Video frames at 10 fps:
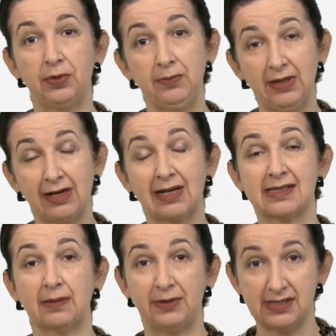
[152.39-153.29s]
Primeiro,
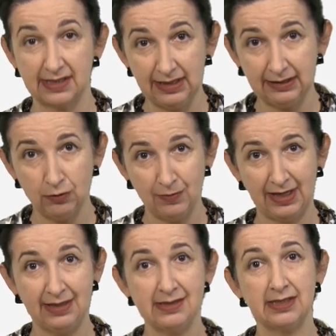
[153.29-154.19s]
elas apresentam
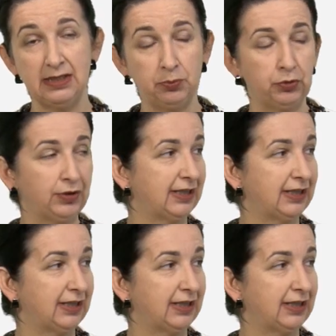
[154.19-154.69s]
mais e por